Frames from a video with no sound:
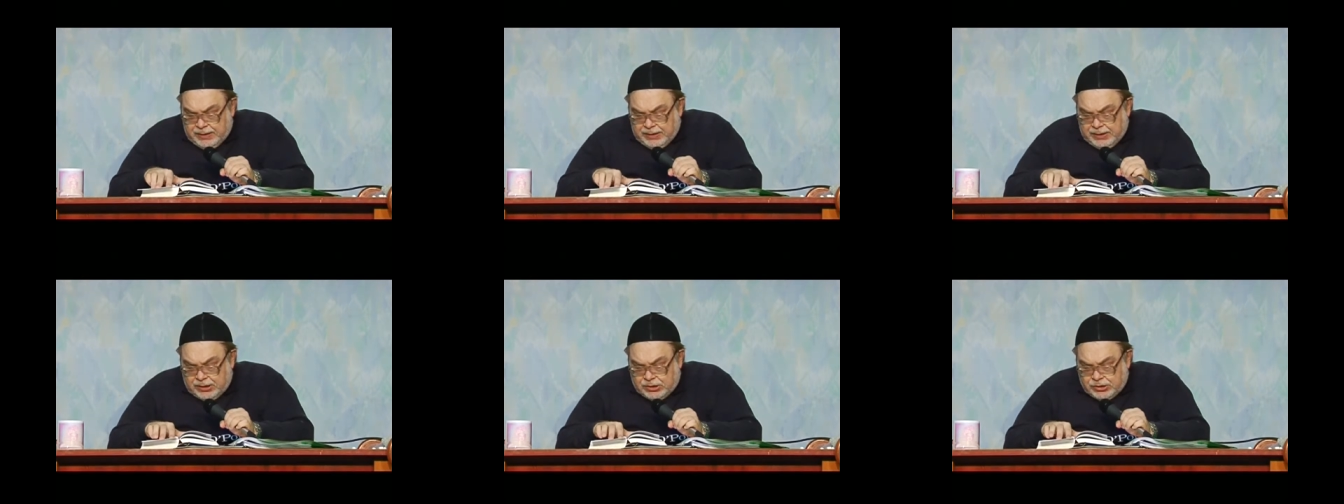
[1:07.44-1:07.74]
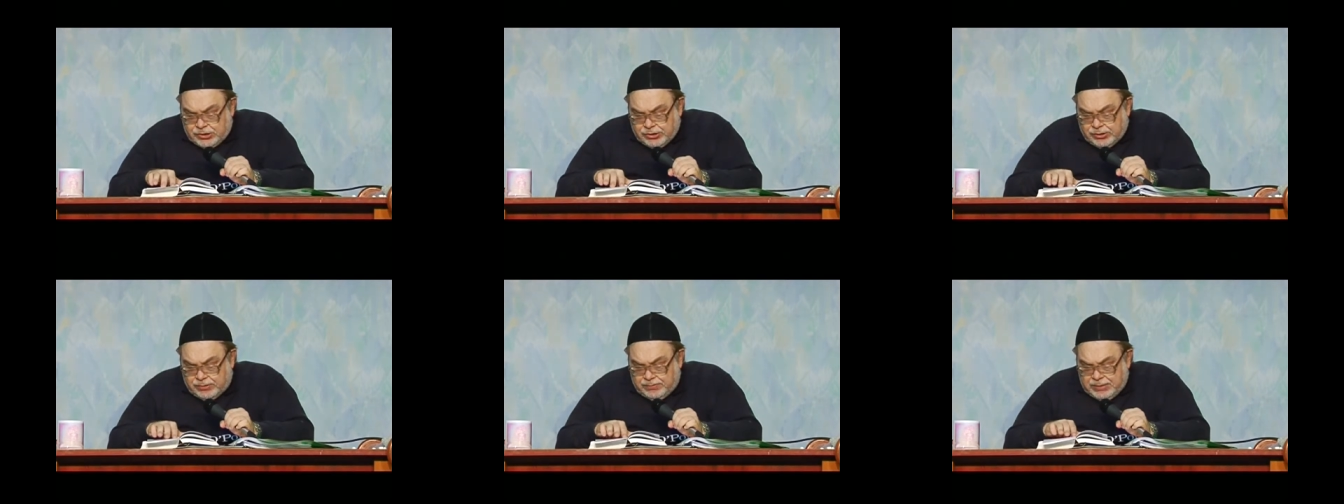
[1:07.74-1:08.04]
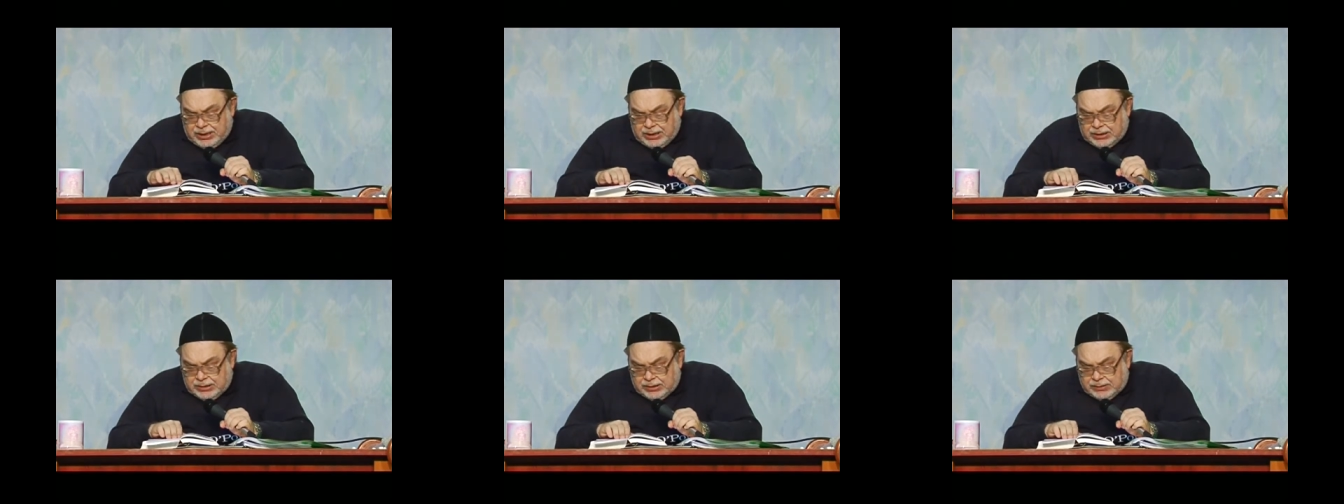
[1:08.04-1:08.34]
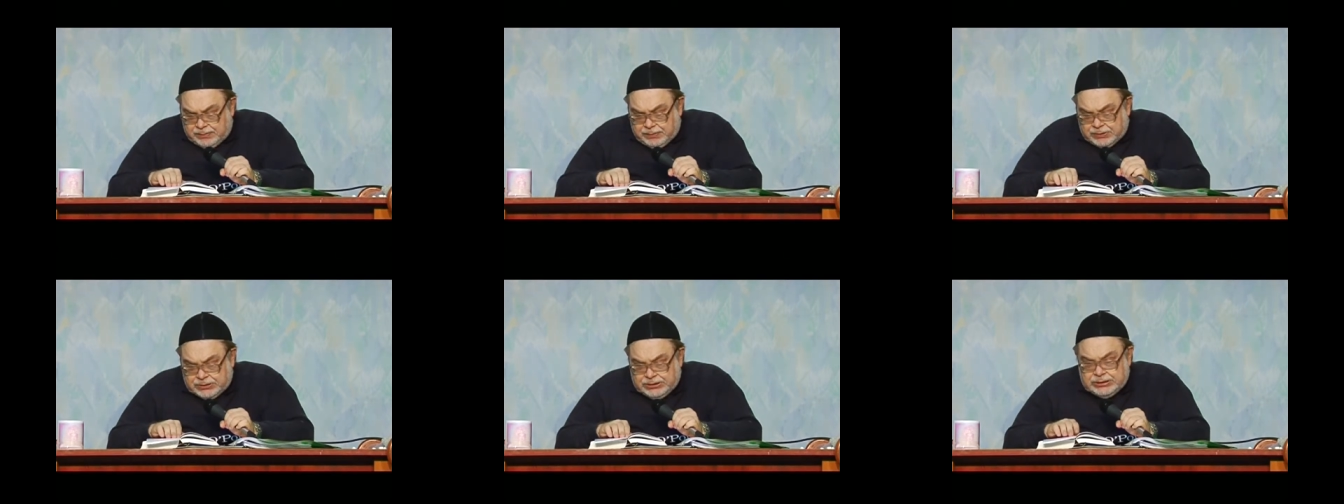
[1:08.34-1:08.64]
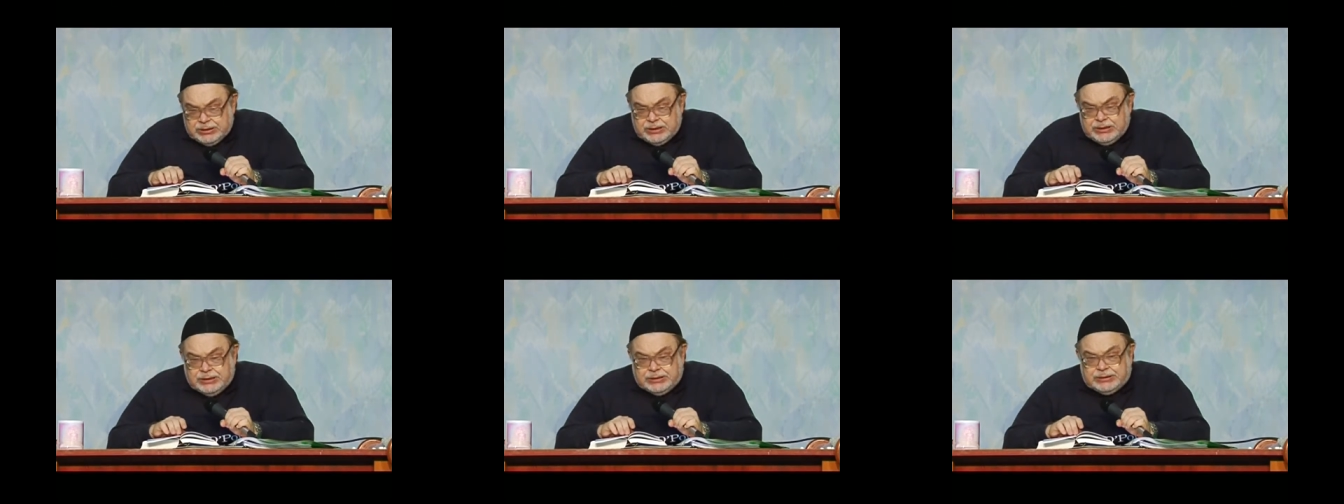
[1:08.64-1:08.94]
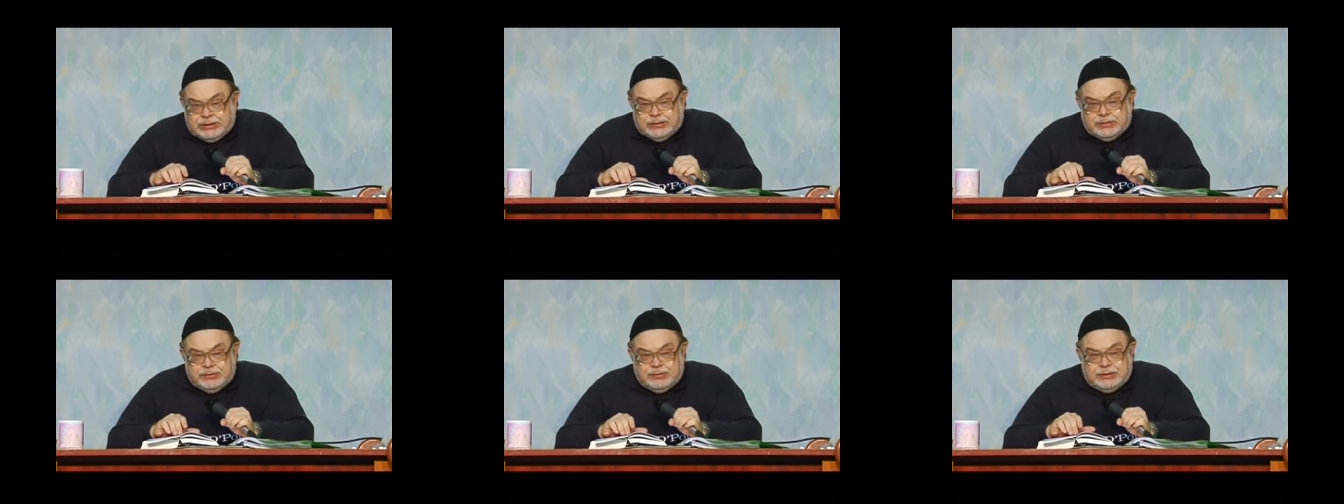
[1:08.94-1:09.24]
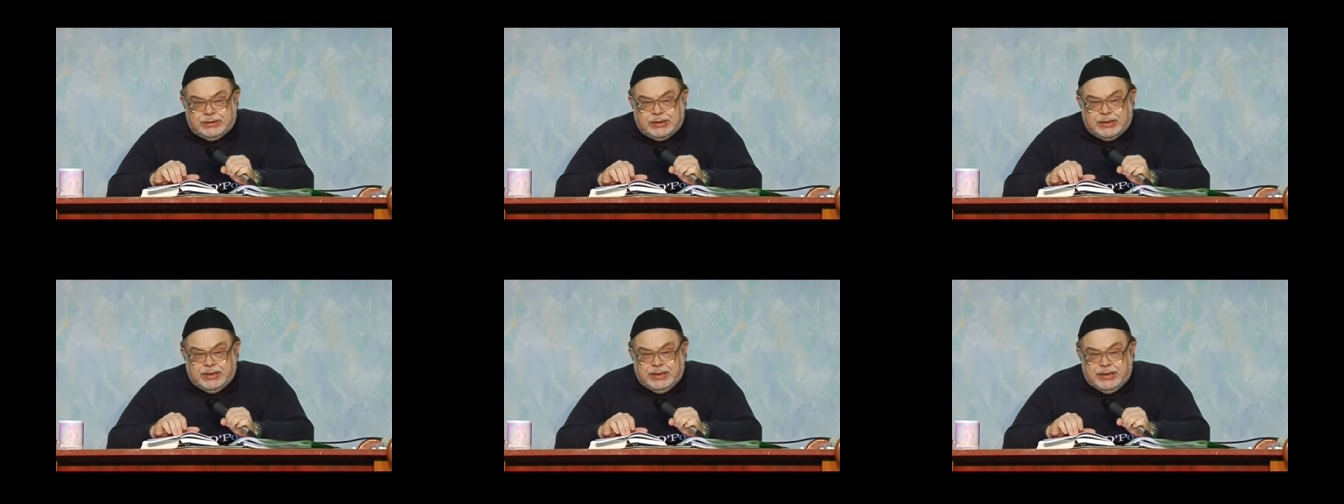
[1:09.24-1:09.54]
да, что мало поселиться в
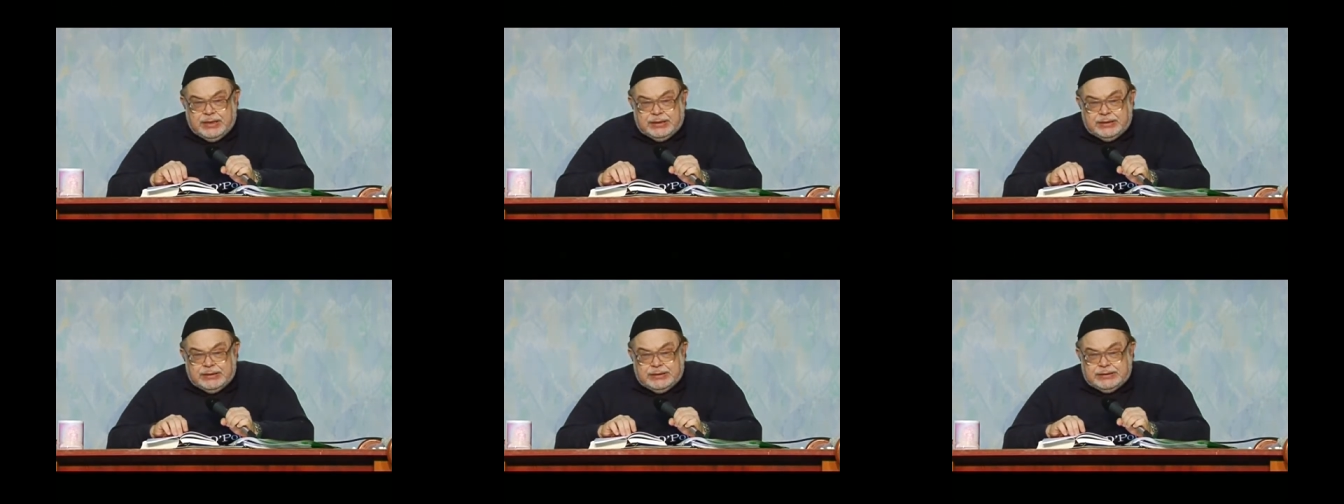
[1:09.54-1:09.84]
стране